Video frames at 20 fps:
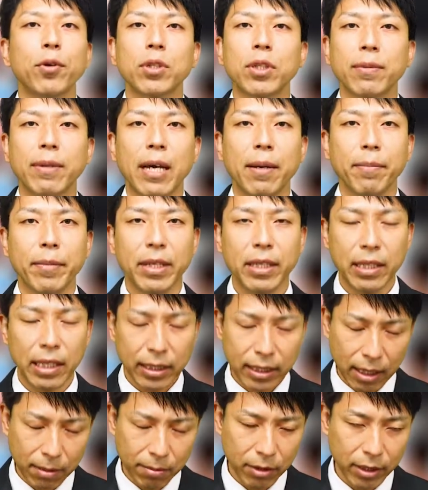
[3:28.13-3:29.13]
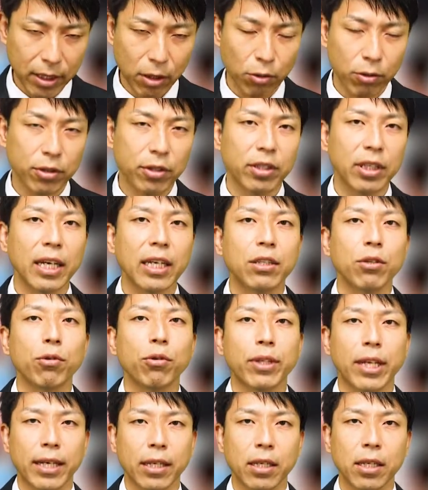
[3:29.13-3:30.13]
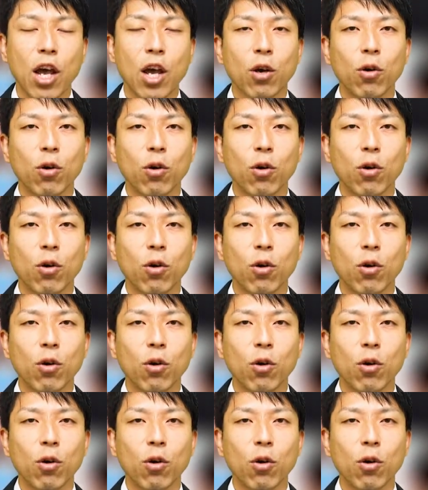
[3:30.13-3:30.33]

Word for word: 表しない。みんな下向いてお通夜状態。